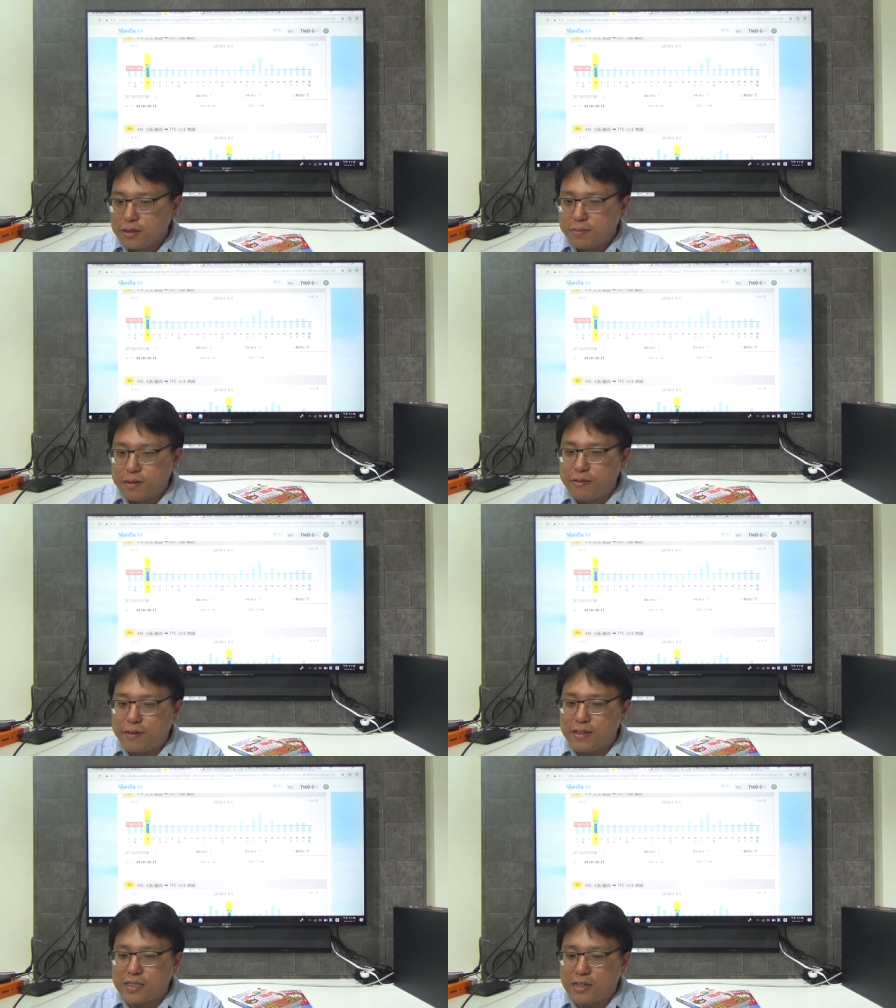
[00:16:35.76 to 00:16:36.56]
缤
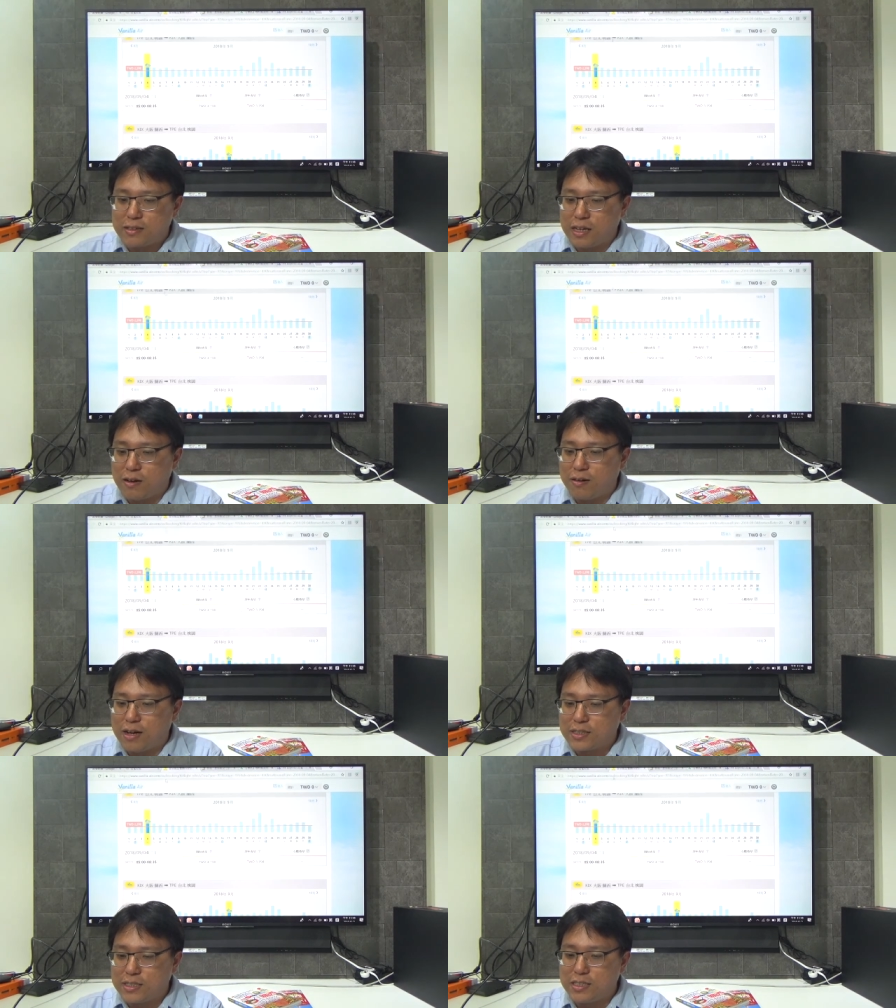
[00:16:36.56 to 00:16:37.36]
纷香草的
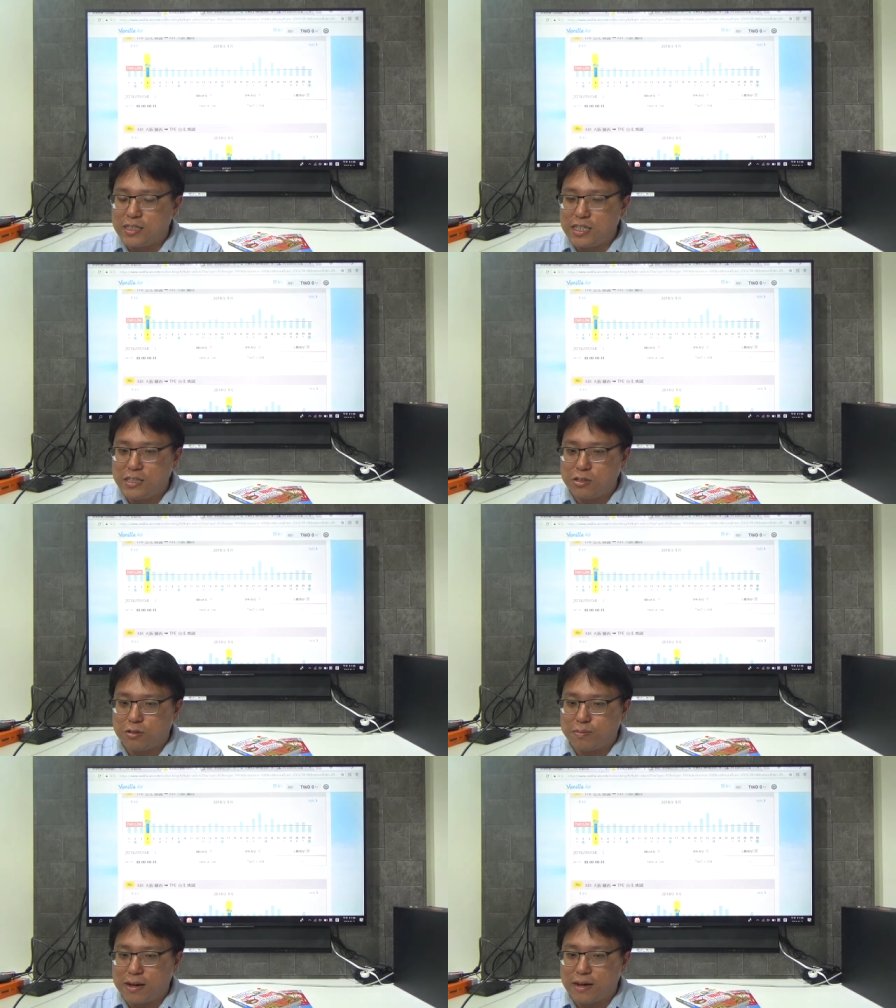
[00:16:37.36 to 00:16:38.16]
话四一九
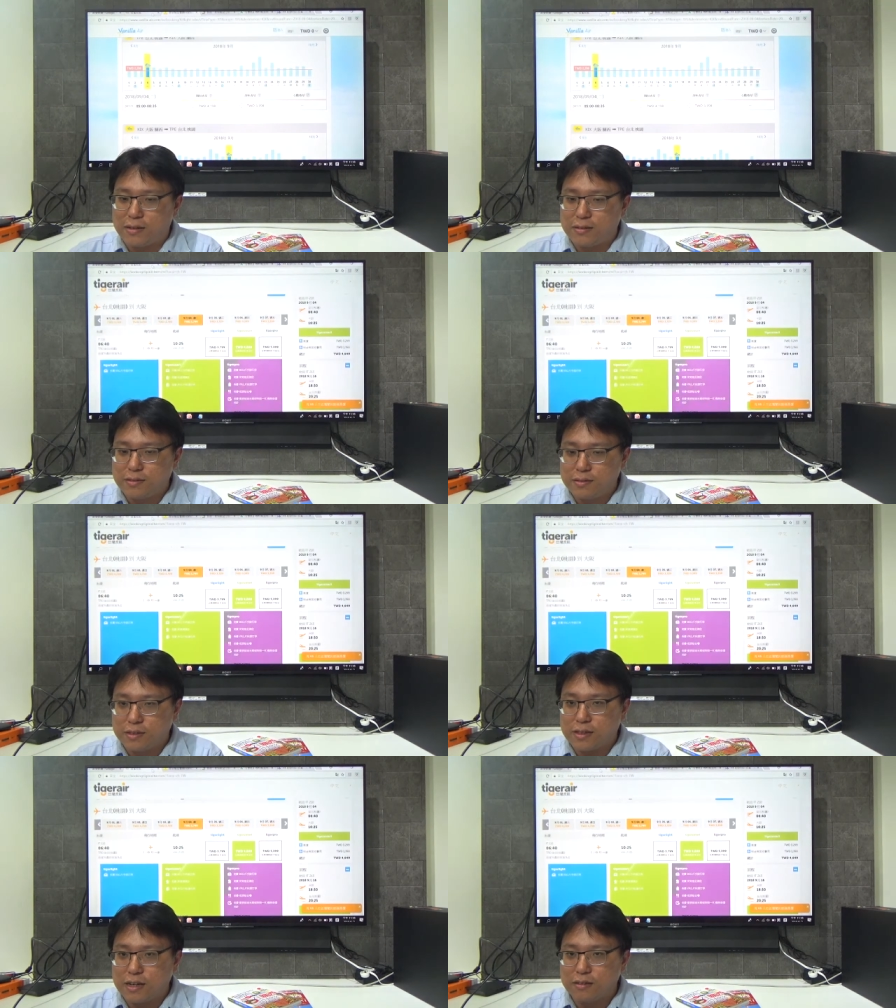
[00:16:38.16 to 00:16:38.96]
八，你
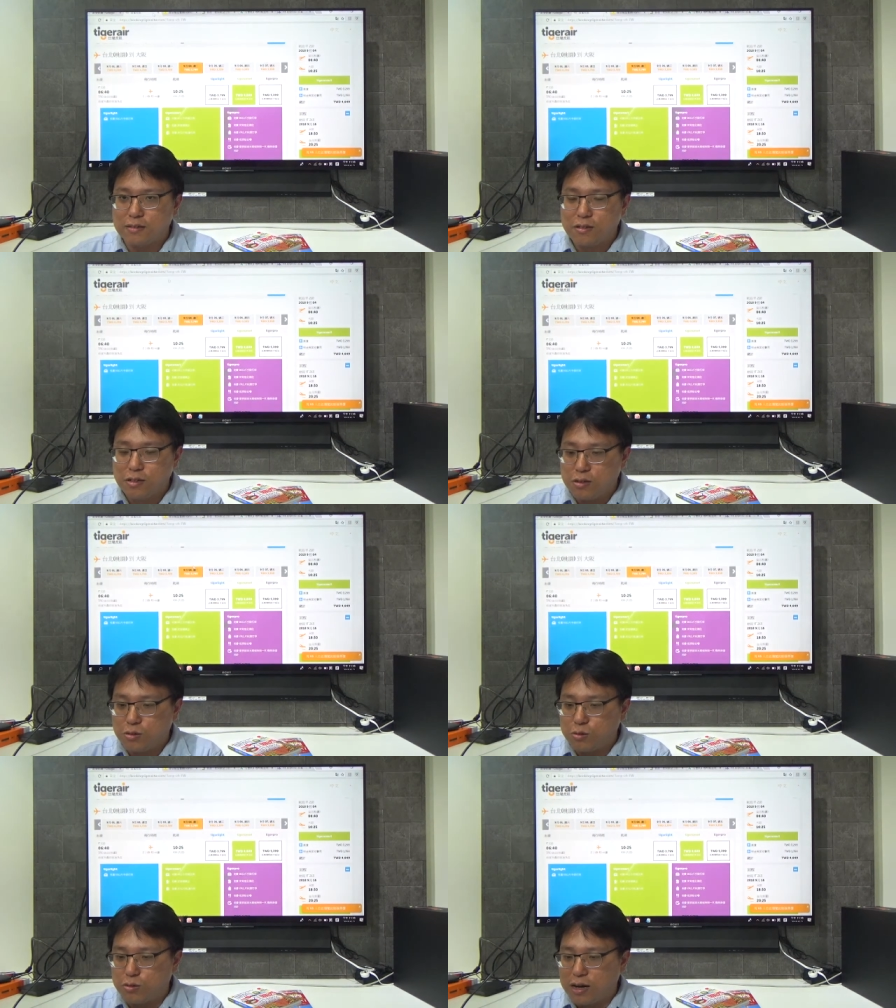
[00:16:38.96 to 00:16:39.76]
看
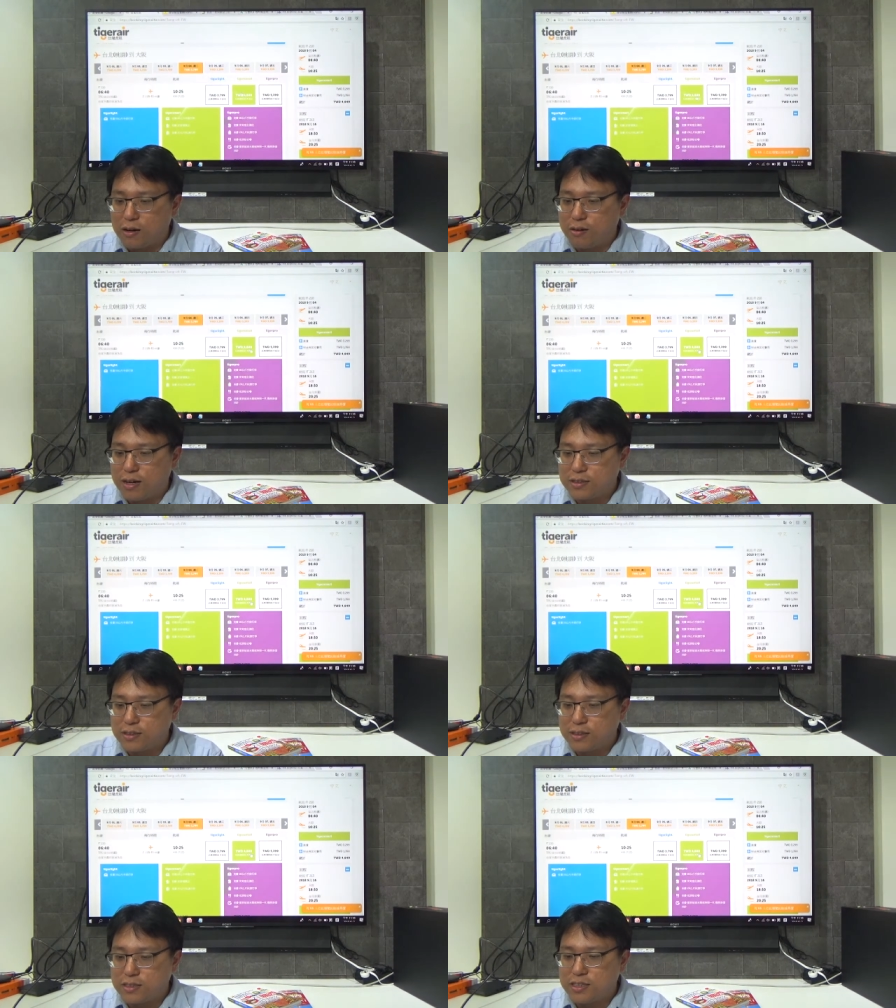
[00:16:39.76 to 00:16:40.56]
虎航话
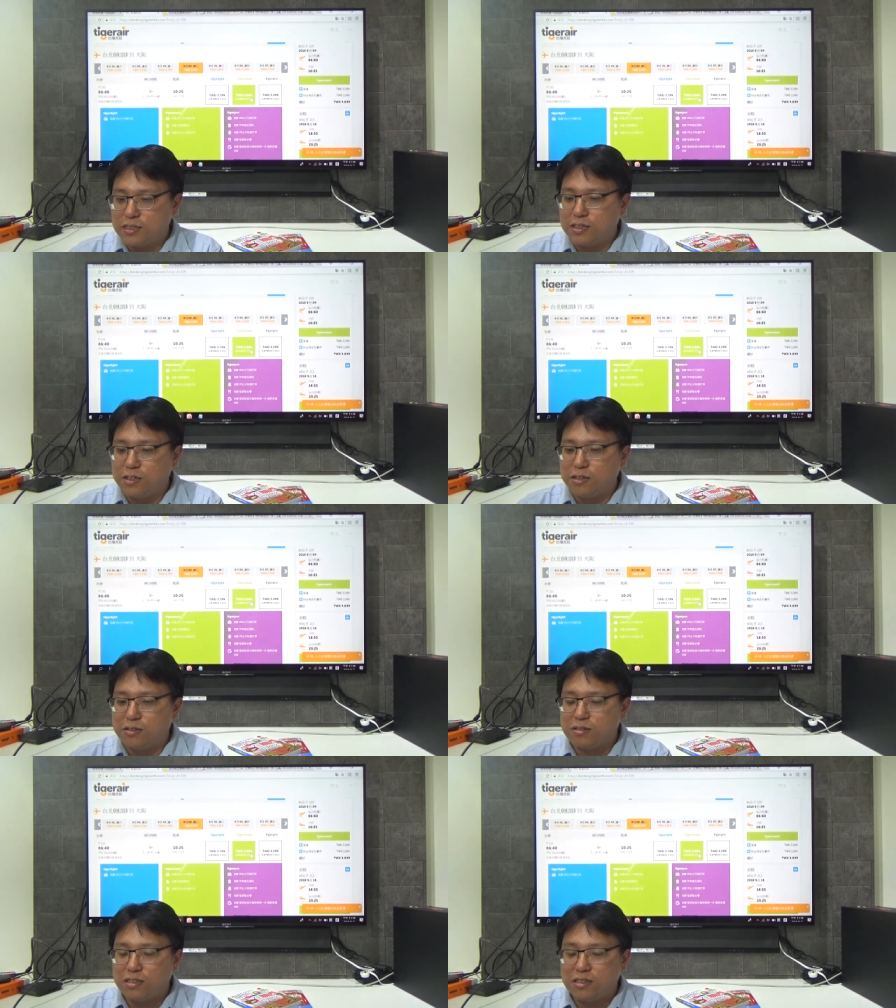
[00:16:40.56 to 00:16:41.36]
是四六